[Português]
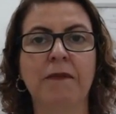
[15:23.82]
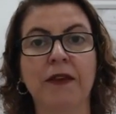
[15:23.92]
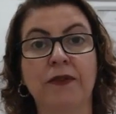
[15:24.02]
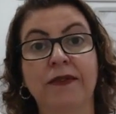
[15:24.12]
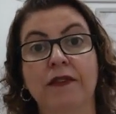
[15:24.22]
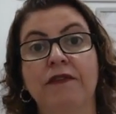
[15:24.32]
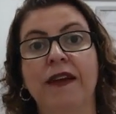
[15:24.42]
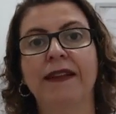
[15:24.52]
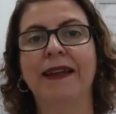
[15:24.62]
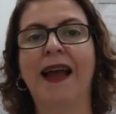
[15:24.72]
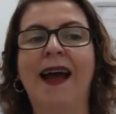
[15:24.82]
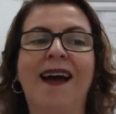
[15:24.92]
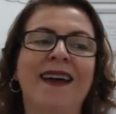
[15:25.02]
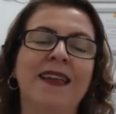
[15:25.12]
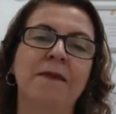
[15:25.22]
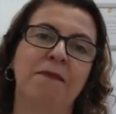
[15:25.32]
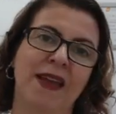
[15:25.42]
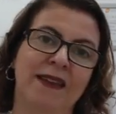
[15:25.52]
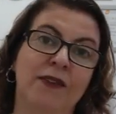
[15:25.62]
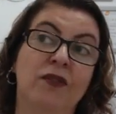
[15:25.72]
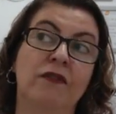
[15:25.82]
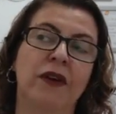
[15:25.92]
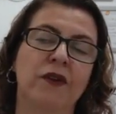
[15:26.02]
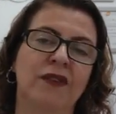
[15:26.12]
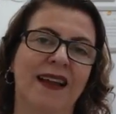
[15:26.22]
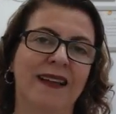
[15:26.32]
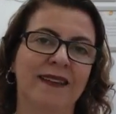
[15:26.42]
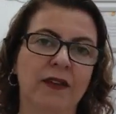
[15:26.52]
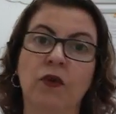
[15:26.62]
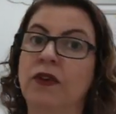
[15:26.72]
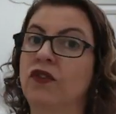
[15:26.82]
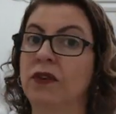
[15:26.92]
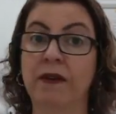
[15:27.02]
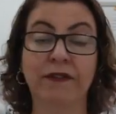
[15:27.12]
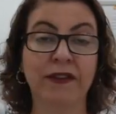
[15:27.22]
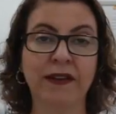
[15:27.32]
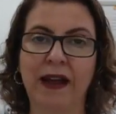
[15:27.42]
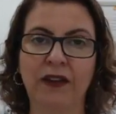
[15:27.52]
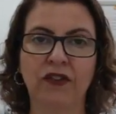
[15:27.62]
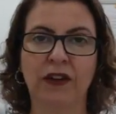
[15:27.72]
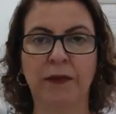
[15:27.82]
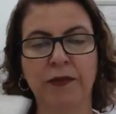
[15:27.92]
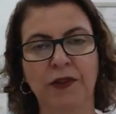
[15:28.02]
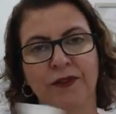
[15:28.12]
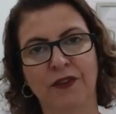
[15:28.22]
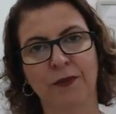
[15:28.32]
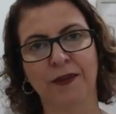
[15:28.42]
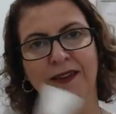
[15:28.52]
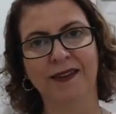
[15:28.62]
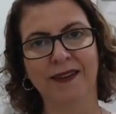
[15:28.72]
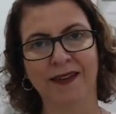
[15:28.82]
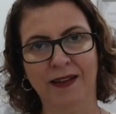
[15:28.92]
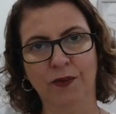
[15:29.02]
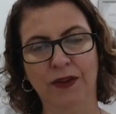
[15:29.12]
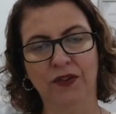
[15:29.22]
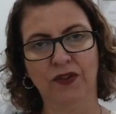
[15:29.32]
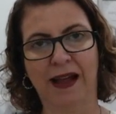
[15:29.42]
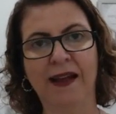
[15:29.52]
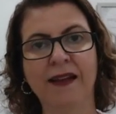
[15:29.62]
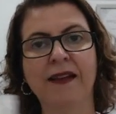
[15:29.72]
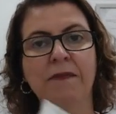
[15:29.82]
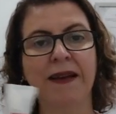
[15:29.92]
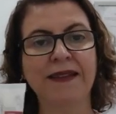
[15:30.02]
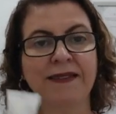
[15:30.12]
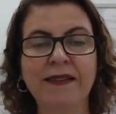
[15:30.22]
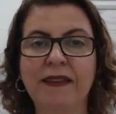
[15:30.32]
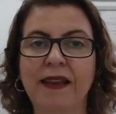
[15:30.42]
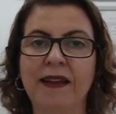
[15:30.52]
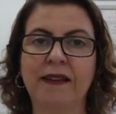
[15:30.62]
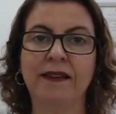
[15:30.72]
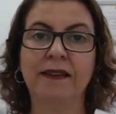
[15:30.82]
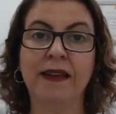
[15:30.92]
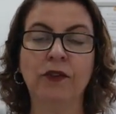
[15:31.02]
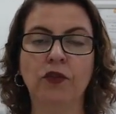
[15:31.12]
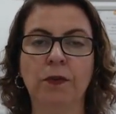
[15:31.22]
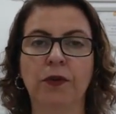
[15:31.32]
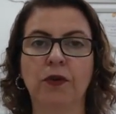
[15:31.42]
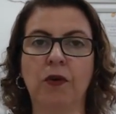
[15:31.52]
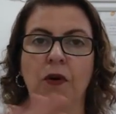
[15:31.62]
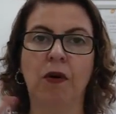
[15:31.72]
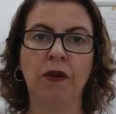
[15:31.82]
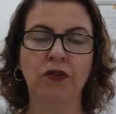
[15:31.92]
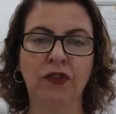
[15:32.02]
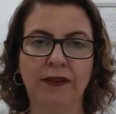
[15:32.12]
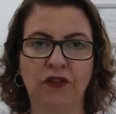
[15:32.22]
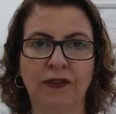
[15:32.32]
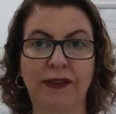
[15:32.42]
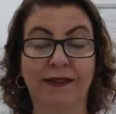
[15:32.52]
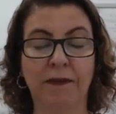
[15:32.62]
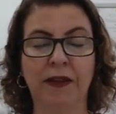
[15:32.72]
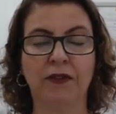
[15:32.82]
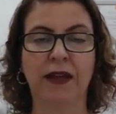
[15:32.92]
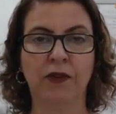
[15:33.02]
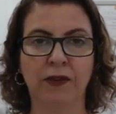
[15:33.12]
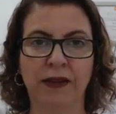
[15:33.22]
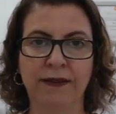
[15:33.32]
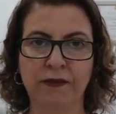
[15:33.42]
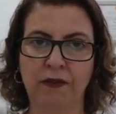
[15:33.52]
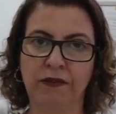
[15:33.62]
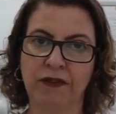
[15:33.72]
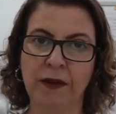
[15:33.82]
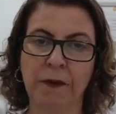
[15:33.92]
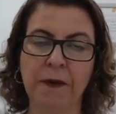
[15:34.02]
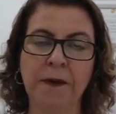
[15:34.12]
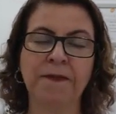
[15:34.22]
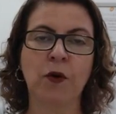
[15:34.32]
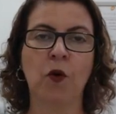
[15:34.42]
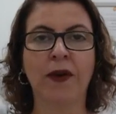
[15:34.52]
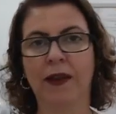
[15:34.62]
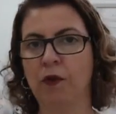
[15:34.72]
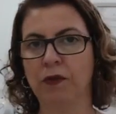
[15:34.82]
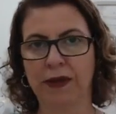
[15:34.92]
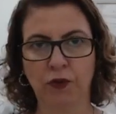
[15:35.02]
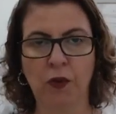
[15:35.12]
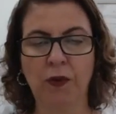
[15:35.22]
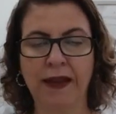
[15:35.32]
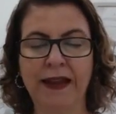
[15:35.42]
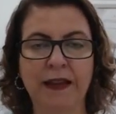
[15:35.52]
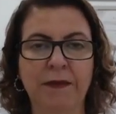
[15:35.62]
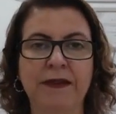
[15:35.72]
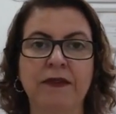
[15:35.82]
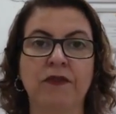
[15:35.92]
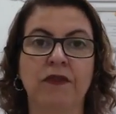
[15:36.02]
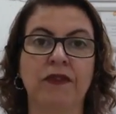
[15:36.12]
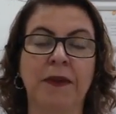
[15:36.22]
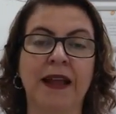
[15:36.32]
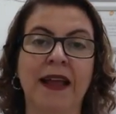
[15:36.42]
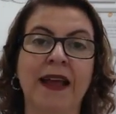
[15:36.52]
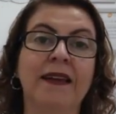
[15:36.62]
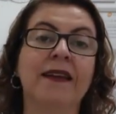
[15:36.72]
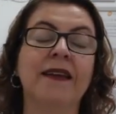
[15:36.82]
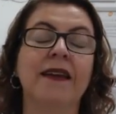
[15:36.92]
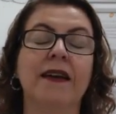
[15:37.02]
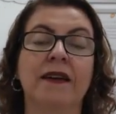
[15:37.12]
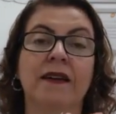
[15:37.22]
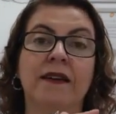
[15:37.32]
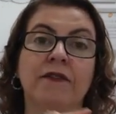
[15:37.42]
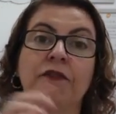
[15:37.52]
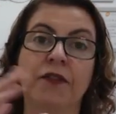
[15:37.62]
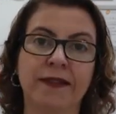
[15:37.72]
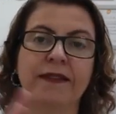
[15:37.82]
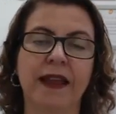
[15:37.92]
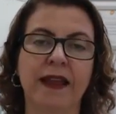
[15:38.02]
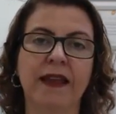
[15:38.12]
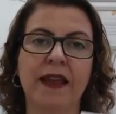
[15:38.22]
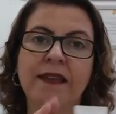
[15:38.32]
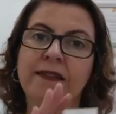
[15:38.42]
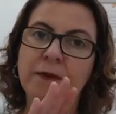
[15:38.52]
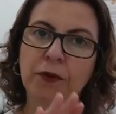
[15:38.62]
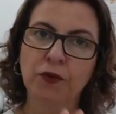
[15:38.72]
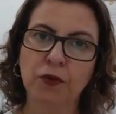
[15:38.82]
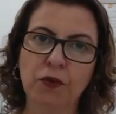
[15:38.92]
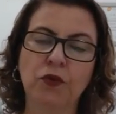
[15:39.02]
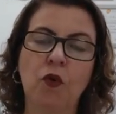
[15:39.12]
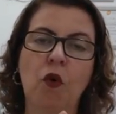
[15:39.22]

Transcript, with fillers: mas você não vai daí, ah, que pena, então você não vai usar nada à noite. Não é verdade, ela vai poder usar de manhã e à noite, tá? Mas entenda, dentro do protocolo de, de tratamento que a Renaudet desenvolveu, ou que ela contratou alguém ali para desenvolver para ela, uh, você tem esse produto